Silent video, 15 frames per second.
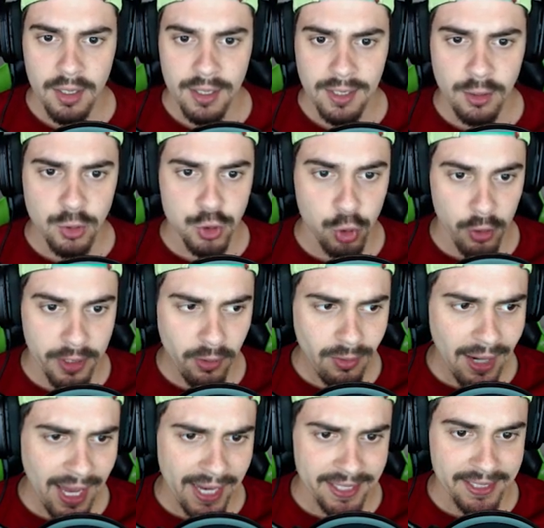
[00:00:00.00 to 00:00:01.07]
E o jogo é
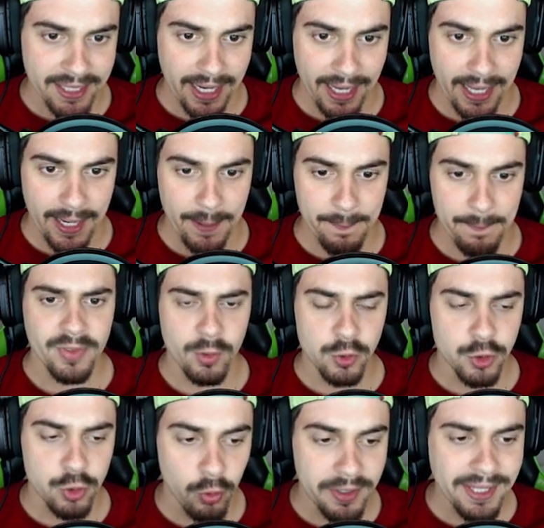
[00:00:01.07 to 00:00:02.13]
online, cara. O
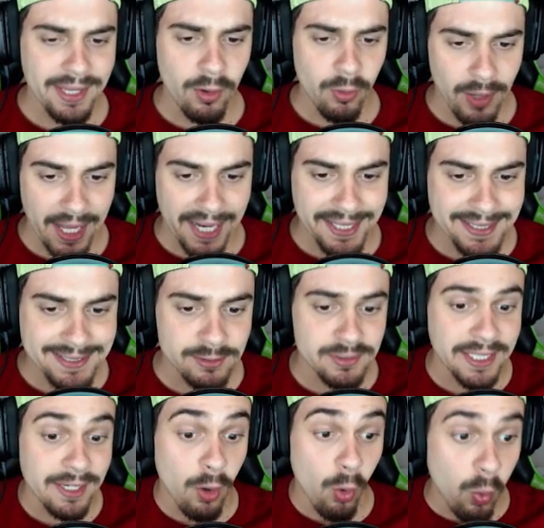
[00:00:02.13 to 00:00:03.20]
joguinho é online, então
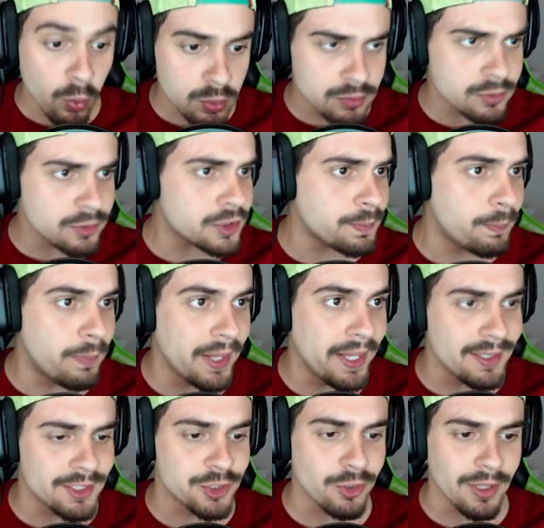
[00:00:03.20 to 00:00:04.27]
tem outros
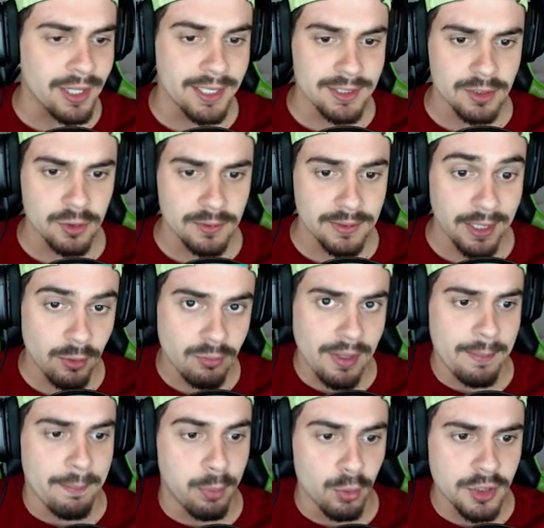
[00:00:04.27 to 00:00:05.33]
players jogando, não é
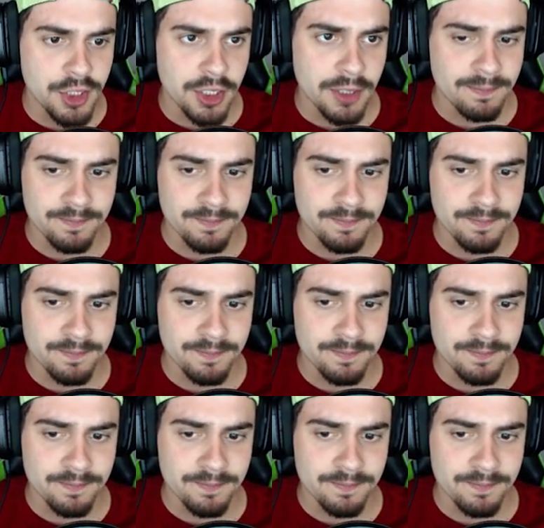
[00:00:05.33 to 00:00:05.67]
boot.